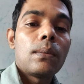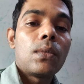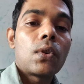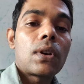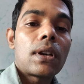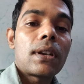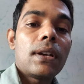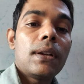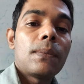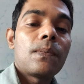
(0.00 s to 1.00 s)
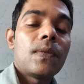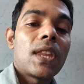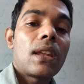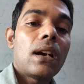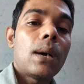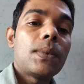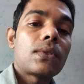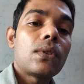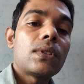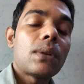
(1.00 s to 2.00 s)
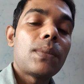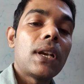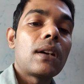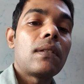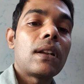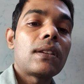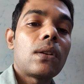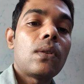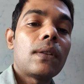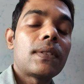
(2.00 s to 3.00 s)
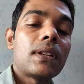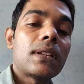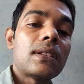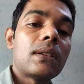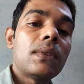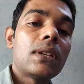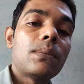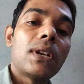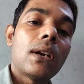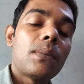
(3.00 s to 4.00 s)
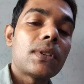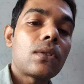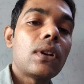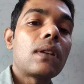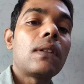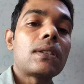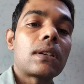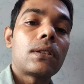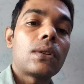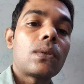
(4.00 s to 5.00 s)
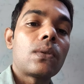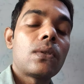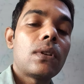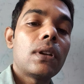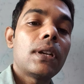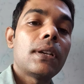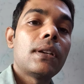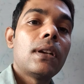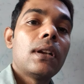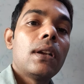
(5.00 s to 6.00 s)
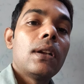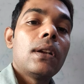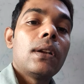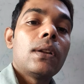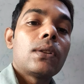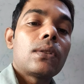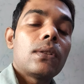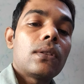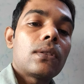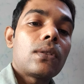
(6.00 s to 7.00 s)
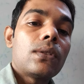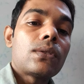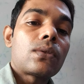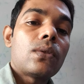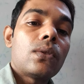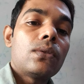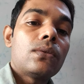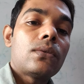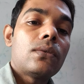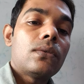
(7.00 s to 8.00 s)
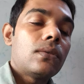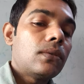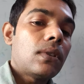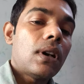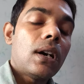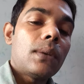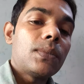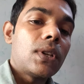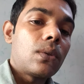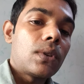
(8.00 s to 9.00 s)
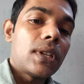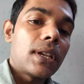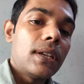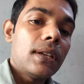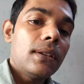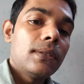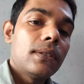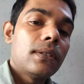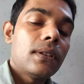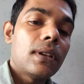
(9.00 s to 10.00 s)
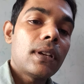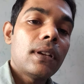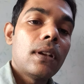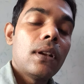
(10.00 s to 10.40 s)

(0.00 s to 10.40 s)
बुक करके आप इसको जब भी लगवाना चाहो हफ्ते दस दिन में जब भी आप इसको लगवा सकते हो ठीक है तो इसको आप ज़रूर देखिए ठीक है